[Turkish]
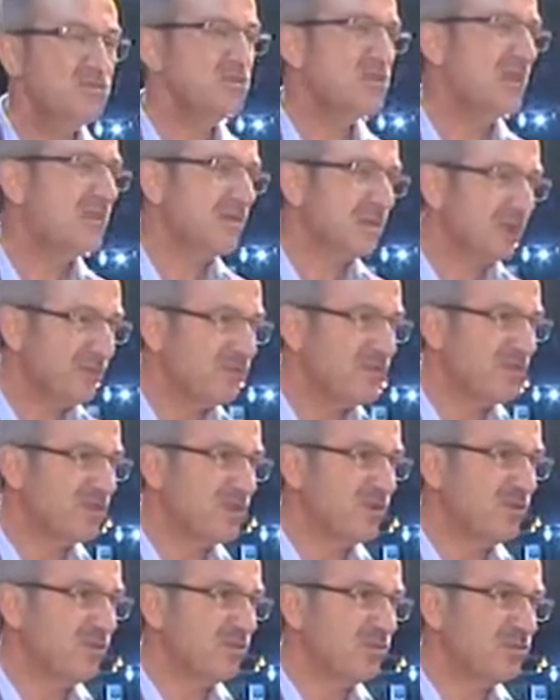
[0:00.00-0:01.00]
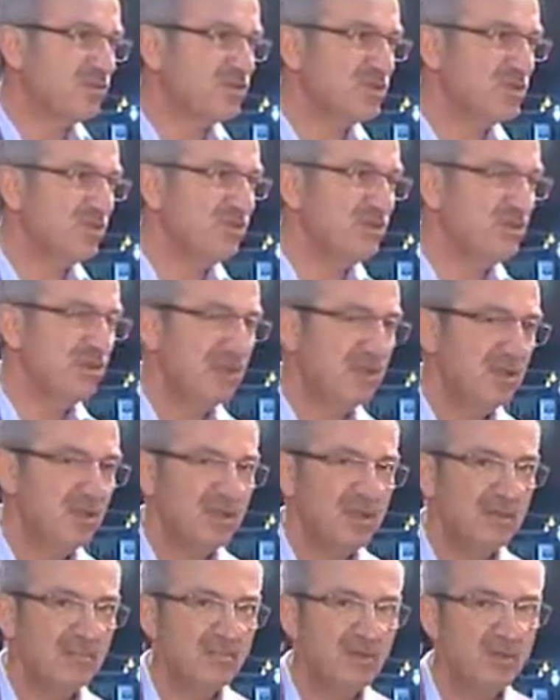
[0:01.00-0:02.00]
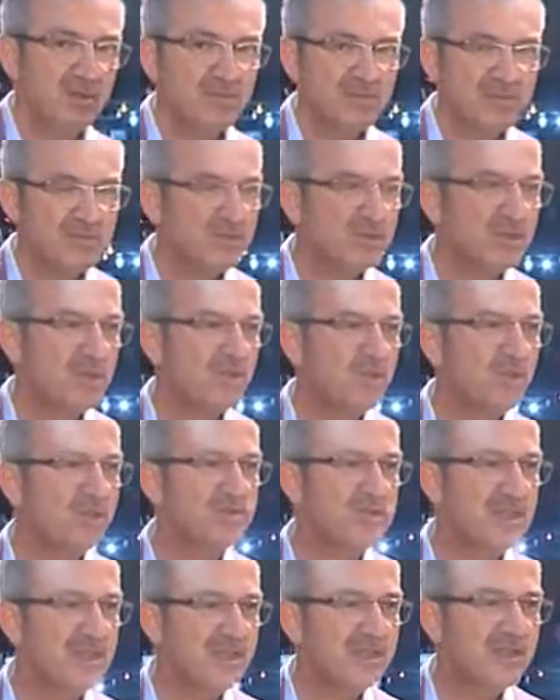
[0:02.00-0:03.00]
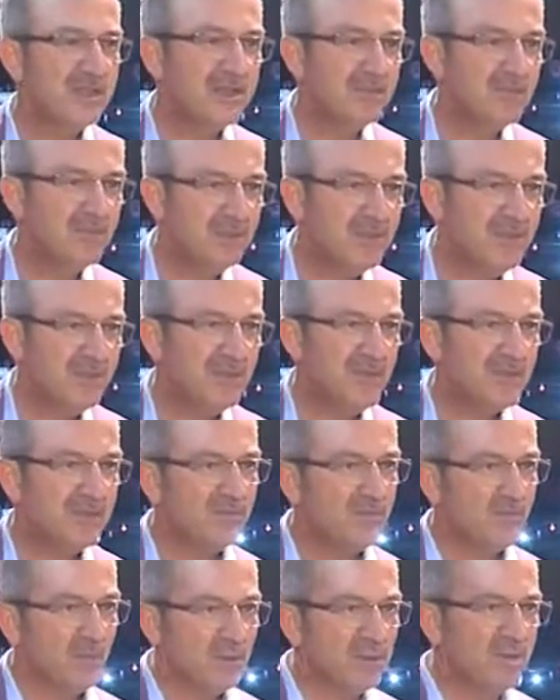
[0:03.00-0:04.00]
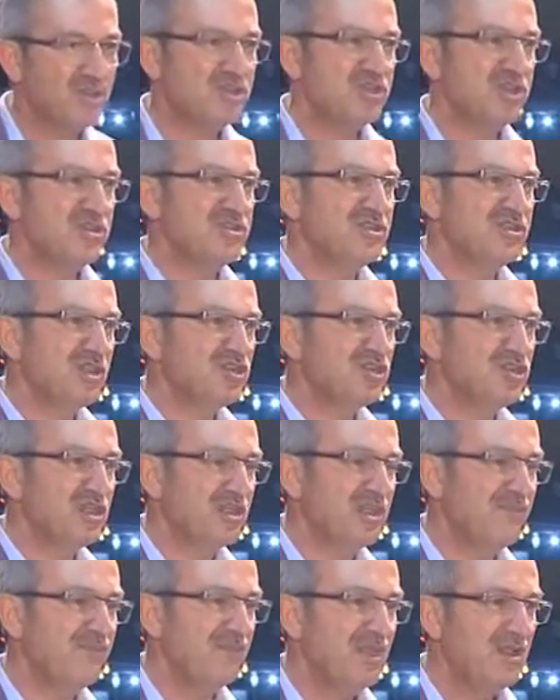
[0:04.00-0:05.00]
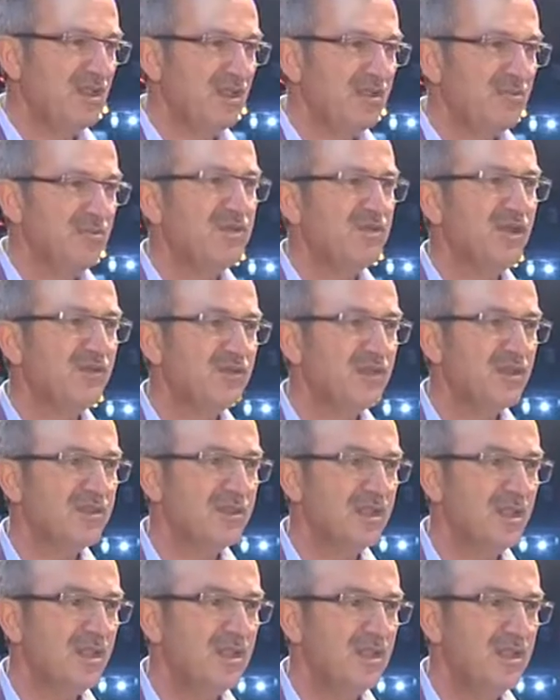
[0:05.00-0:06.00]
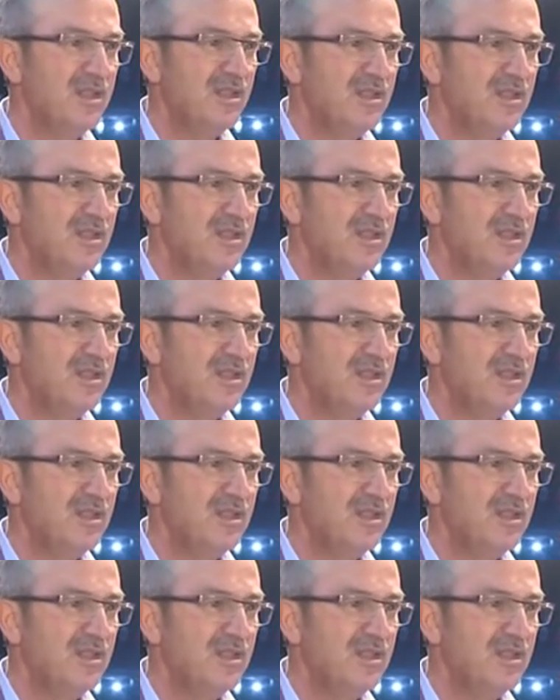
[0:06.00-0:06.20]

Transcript: üzen tarafları da var bu işin. Bugün biz burada bu güzellikleri, bu nimet, bolluk içerisinde yaşarken bir taraftan da